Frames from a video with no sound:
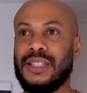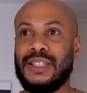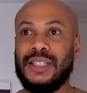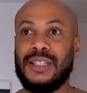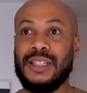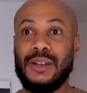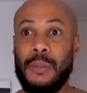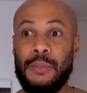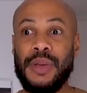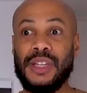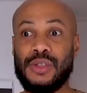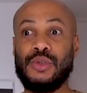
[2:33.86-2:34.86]
qui
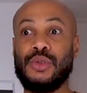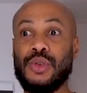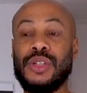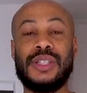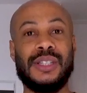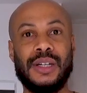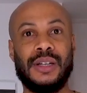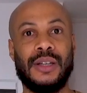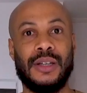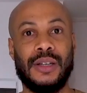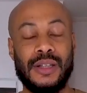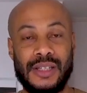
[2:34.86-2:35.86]
t'empêche de réussir,
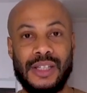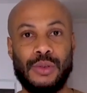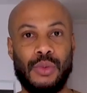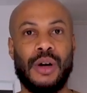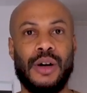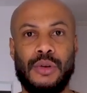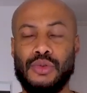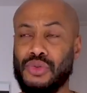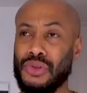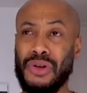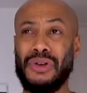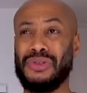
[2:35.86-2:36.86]
c'est toi. Ah,
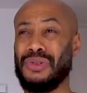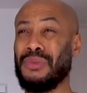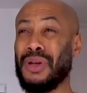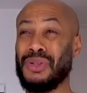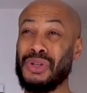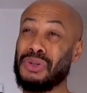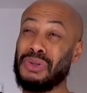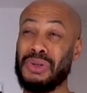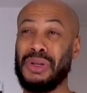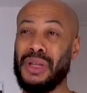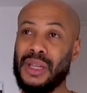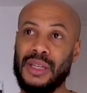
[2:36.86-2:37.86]
je oh, c'est basique.
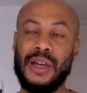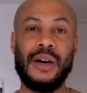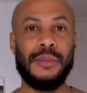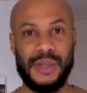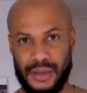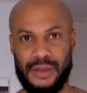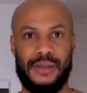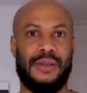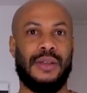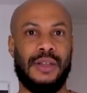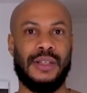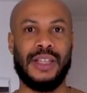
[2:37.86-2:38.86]
Euh. Non, mais
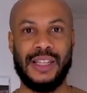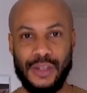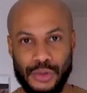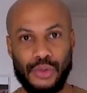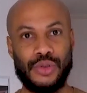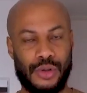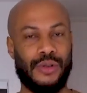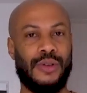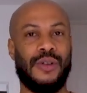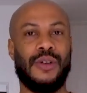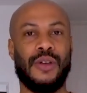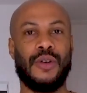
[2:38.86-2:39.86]
il y a des trucs
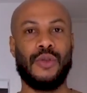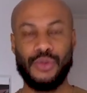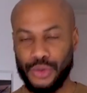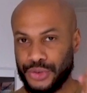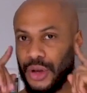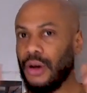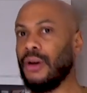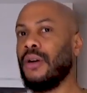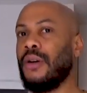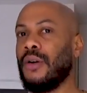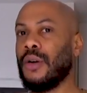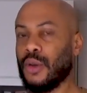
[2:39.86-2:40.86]
qu'on
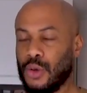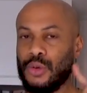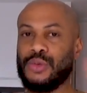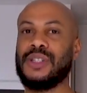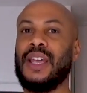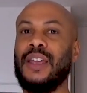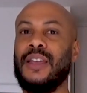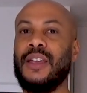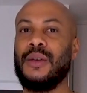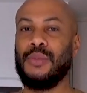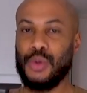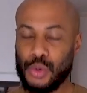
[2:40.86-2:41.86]
entend, que l'on sait,
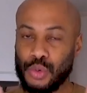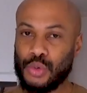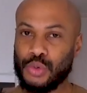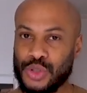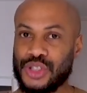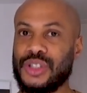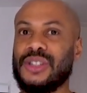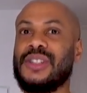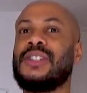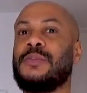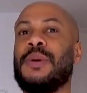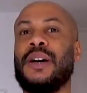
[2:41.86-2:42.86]
mais qu'on ne
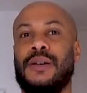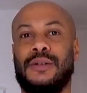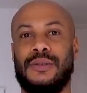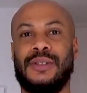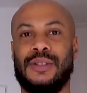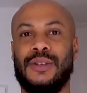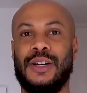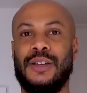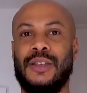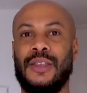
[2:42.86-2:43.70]
conscientise pas. Tu vois